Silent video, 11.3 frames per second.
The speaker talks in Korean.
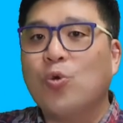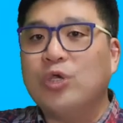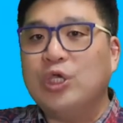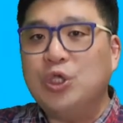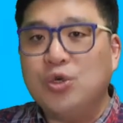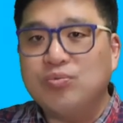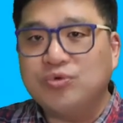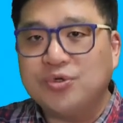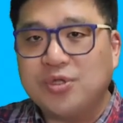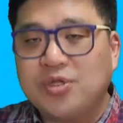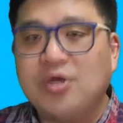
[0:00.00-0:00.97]
인형부어
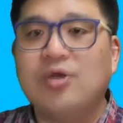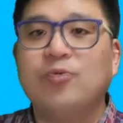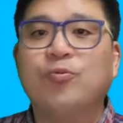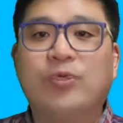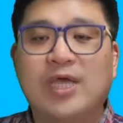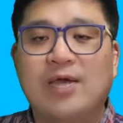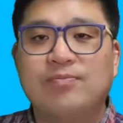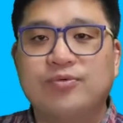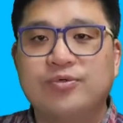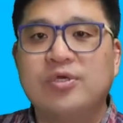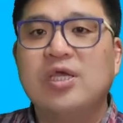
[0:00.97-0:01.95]
써서
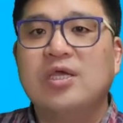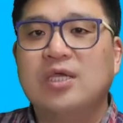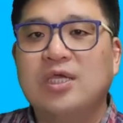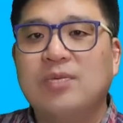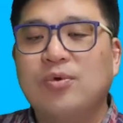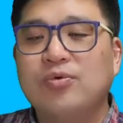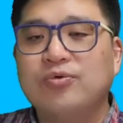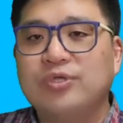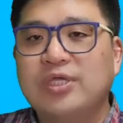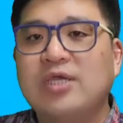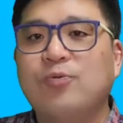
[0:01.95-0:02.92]
위안부,
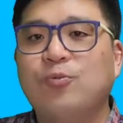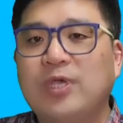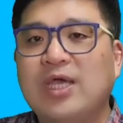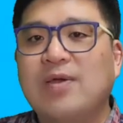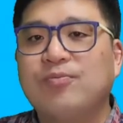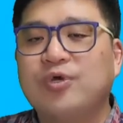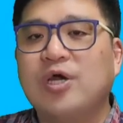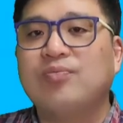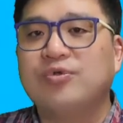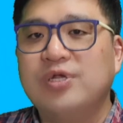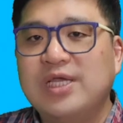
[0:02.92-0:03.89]
1번군이 위안부라
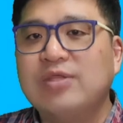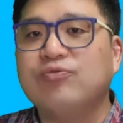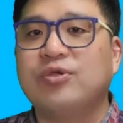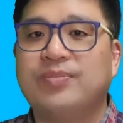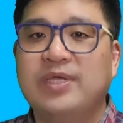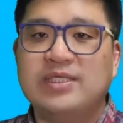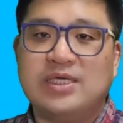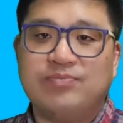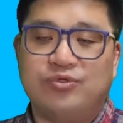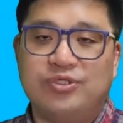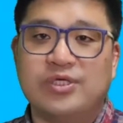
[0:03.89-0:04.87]
불린 우리
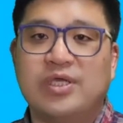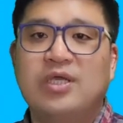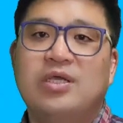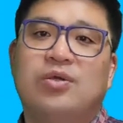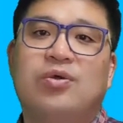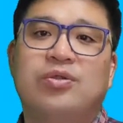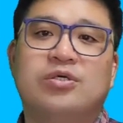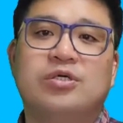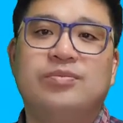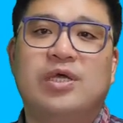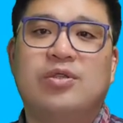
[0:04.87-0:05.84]
피해자분들 이런
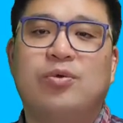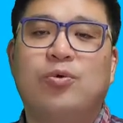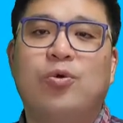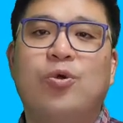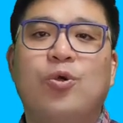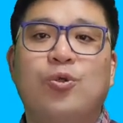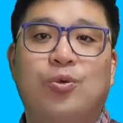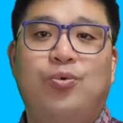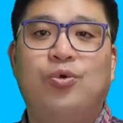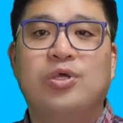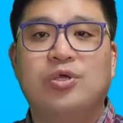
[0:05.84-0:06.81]
의미에서 꼭 이
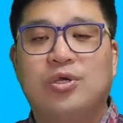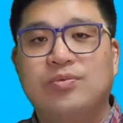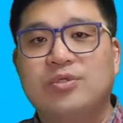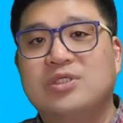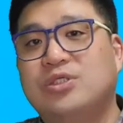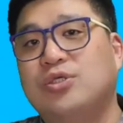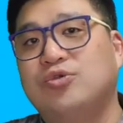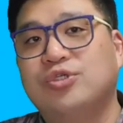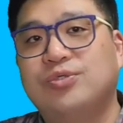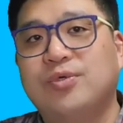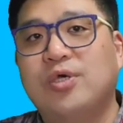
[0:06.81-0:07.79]
표기 여러분들
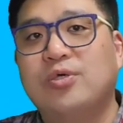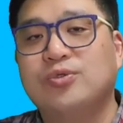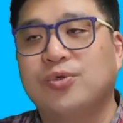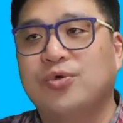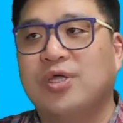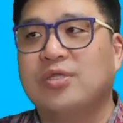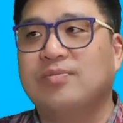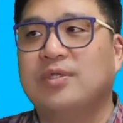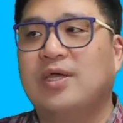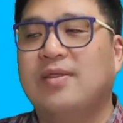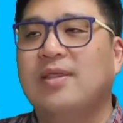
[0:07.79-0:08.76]
지켜주시면 좋을 것
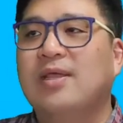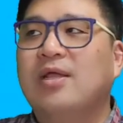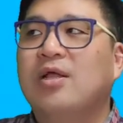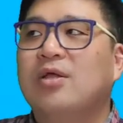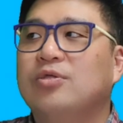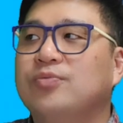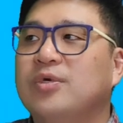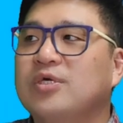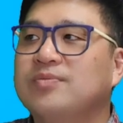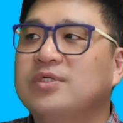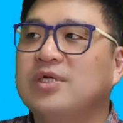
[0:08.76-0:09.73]
같습니다. 정말
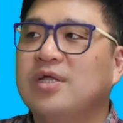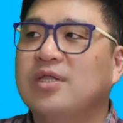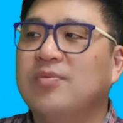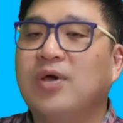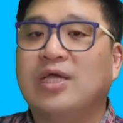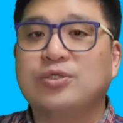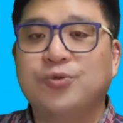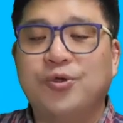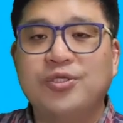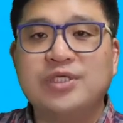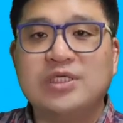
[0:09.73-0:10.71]
끔찍한 삶이 아직도
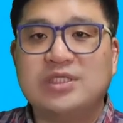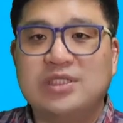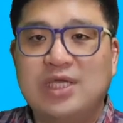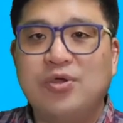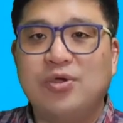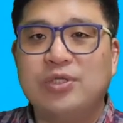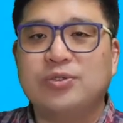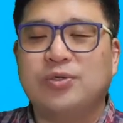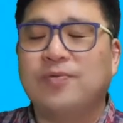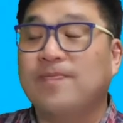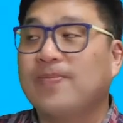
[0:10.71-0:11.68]
현재
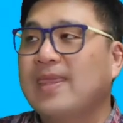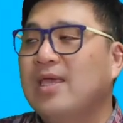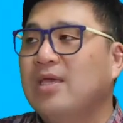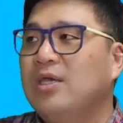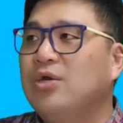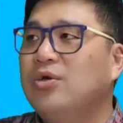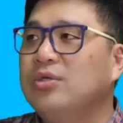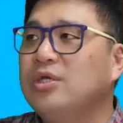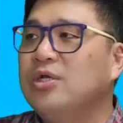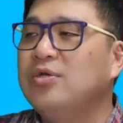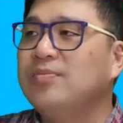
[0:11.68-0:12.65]
진행형이죠. 이런
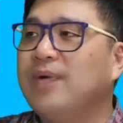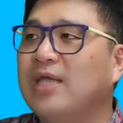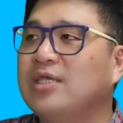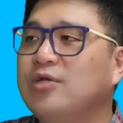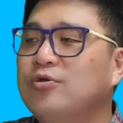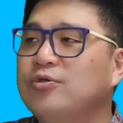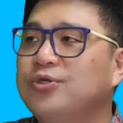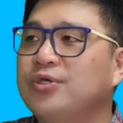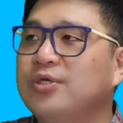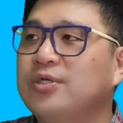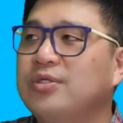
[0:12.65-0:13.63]
인륜,
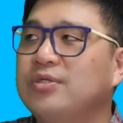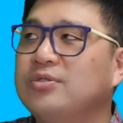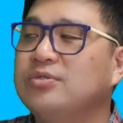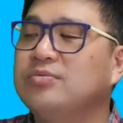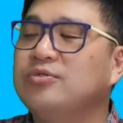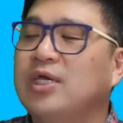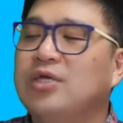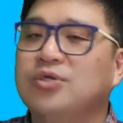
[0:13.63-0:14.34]
반인륜적인 죄를